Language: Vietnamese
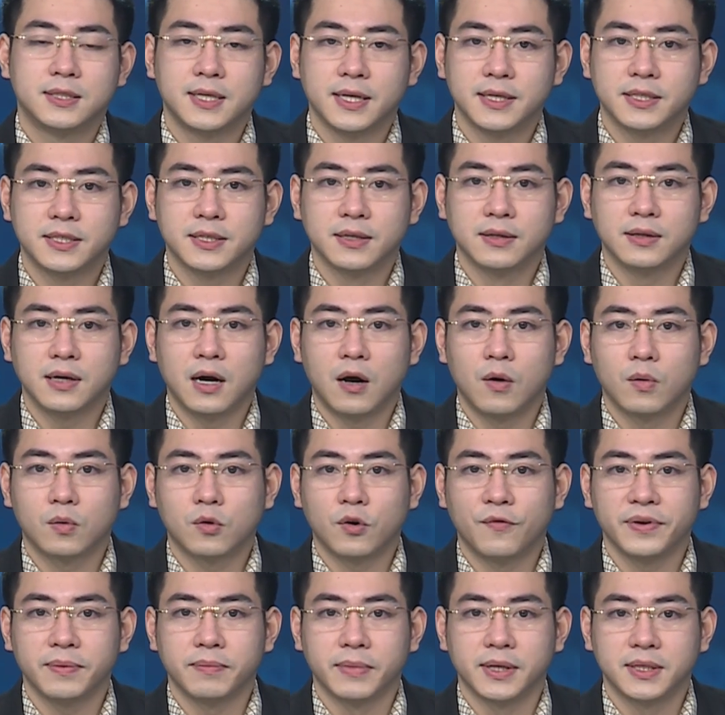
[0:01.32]
Di chứng hậu
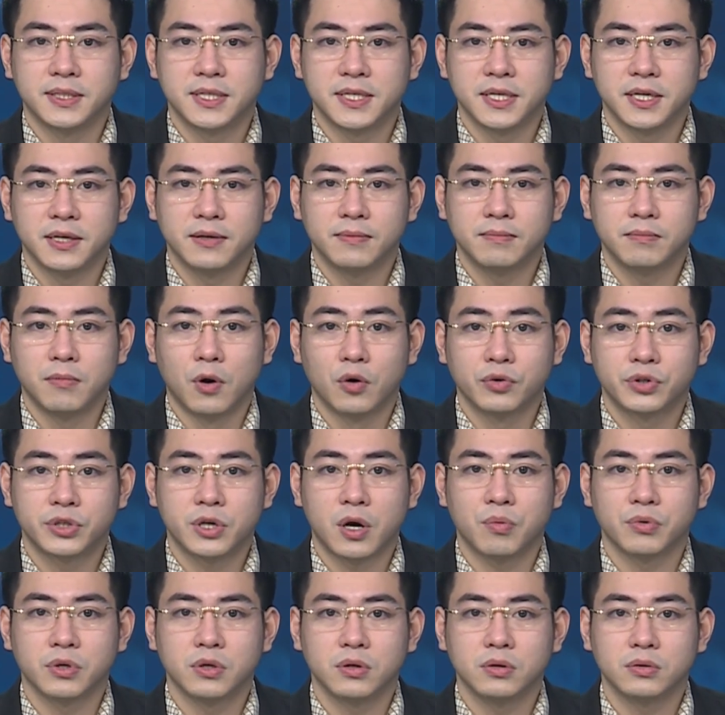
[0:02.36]
Covid mười chín, một
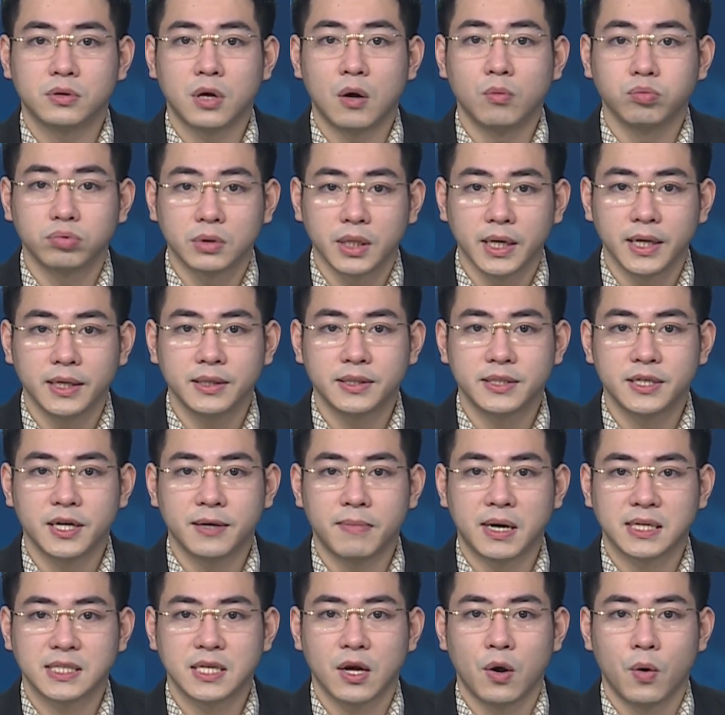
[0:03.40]
trong những thông tin
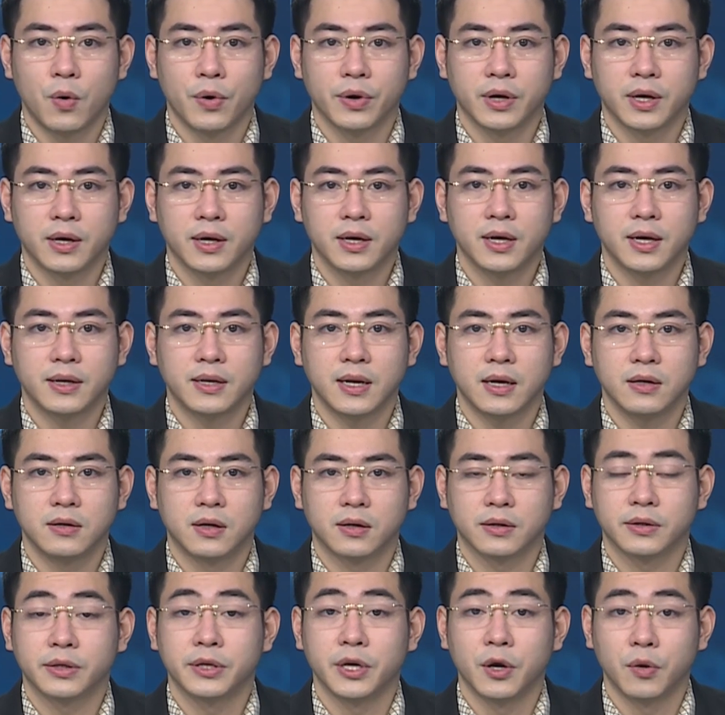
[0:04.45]
trên mạng xã hội hiện đang
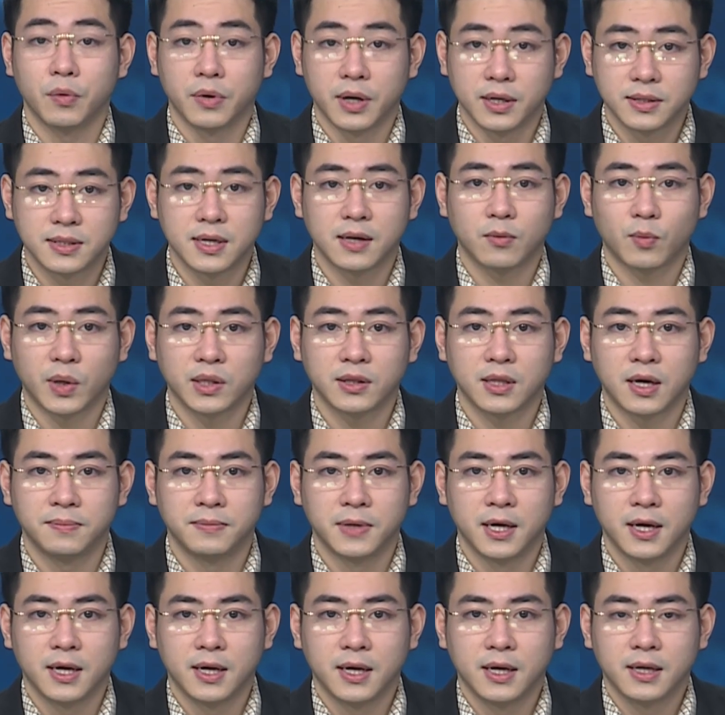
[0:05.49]
được nhiều người dân quan tâm,
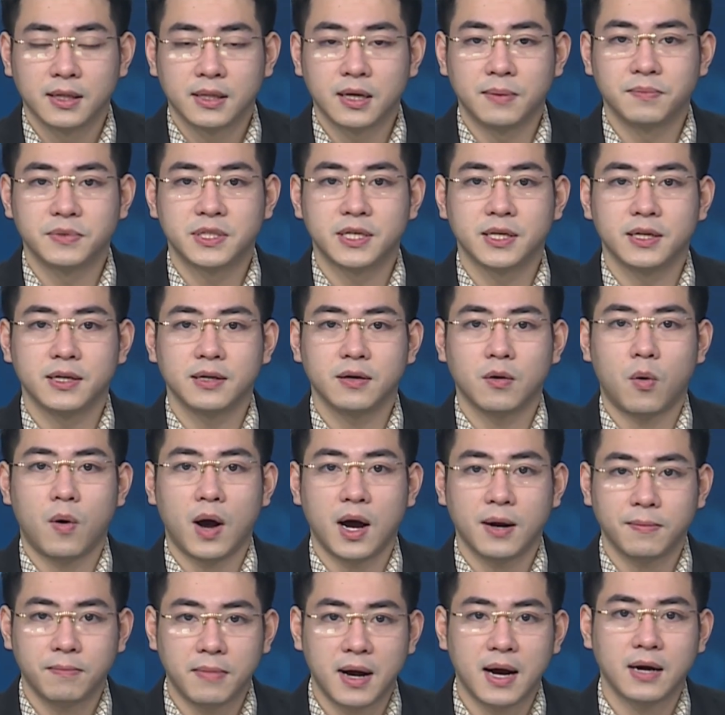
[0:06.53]
thậm chí
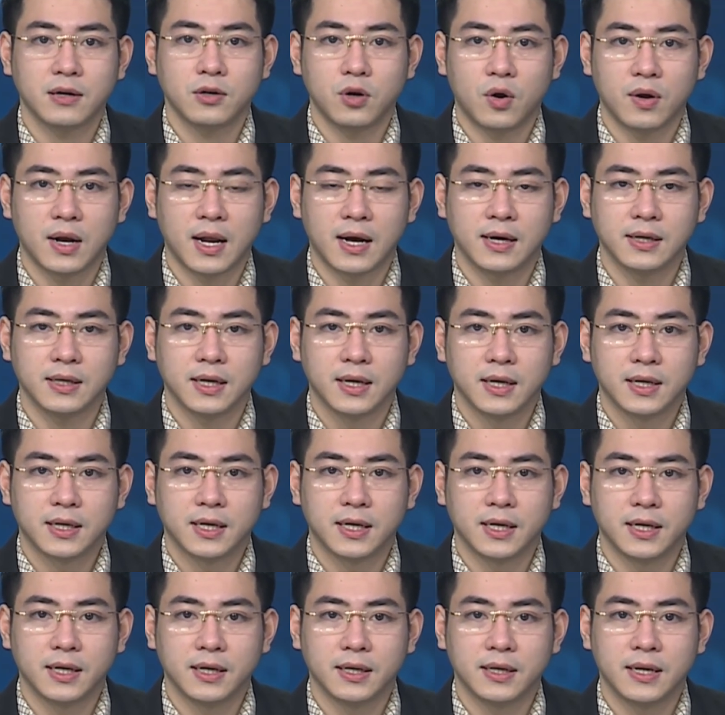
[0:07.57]
hoang mang lo lắng
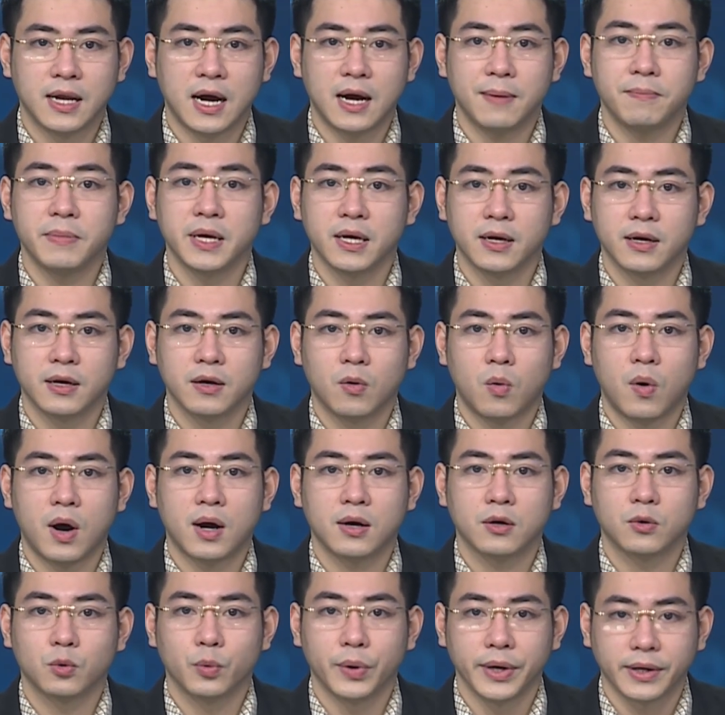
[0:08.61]
khi đã bị
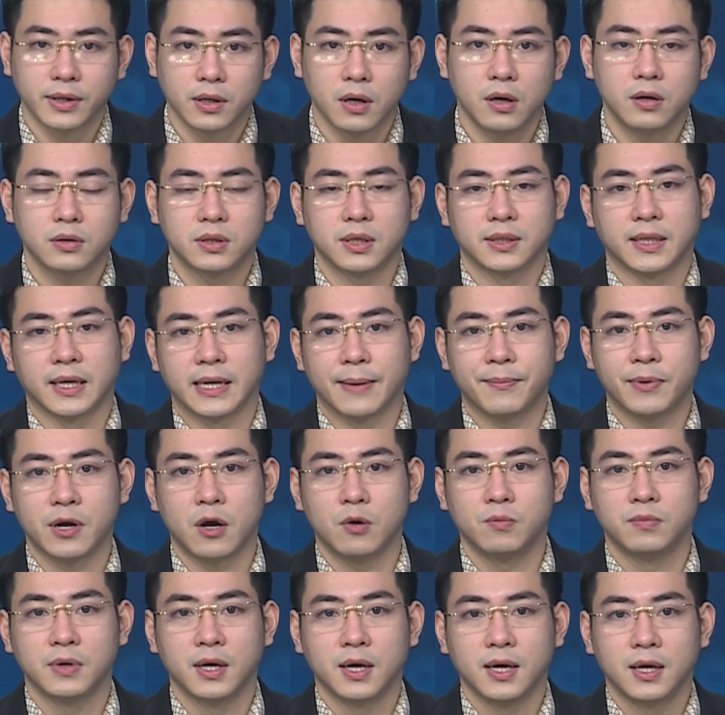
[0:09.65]
hoặc nguy cơ trở thành ép
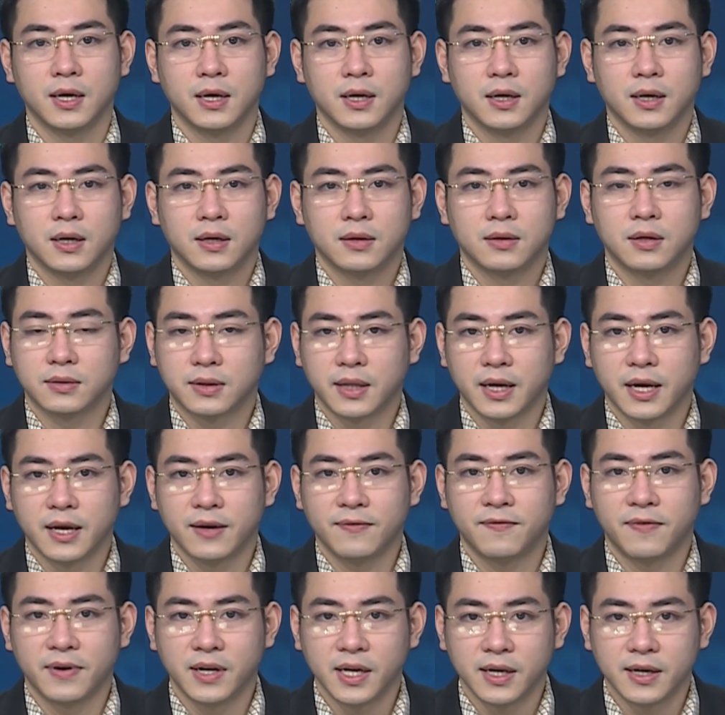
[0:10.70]
không. Thực
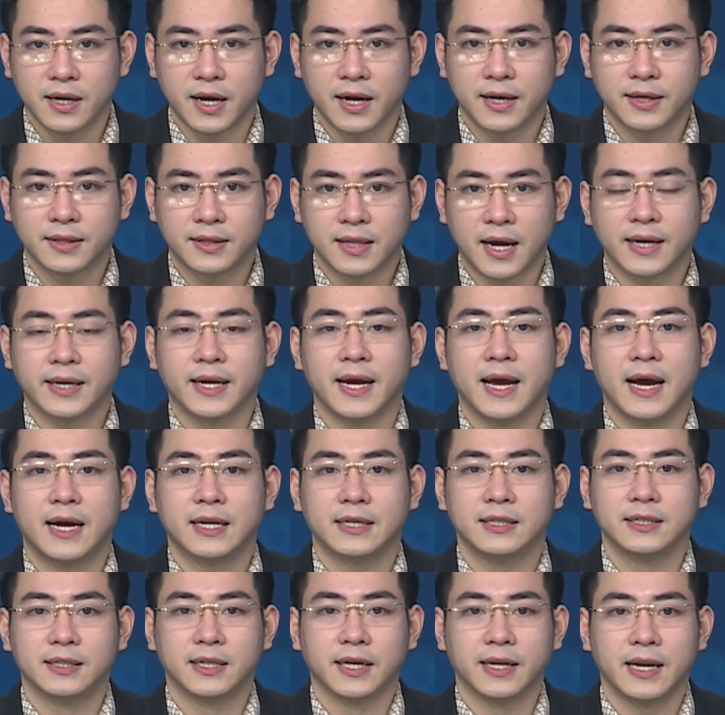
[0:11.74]
tế, vấn đề này tại Nghệ
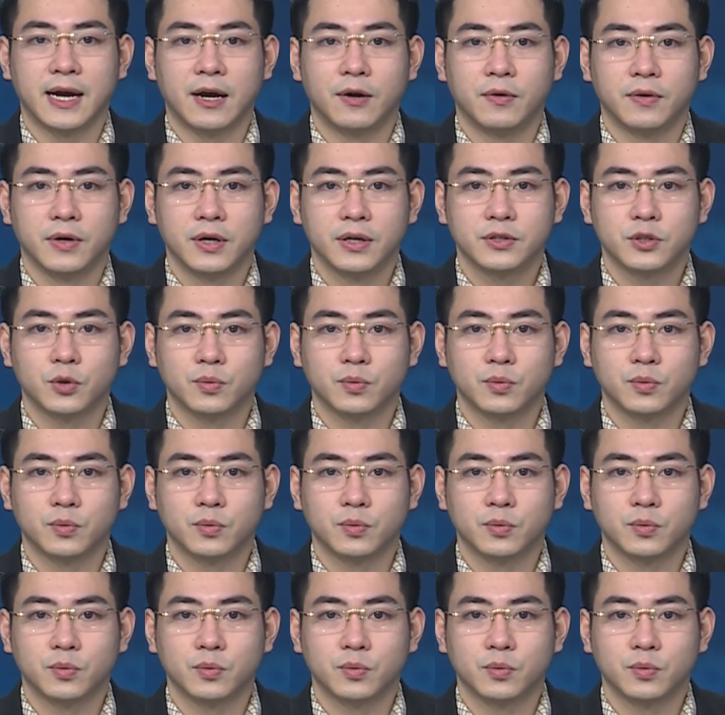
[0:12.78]
An như thế nào?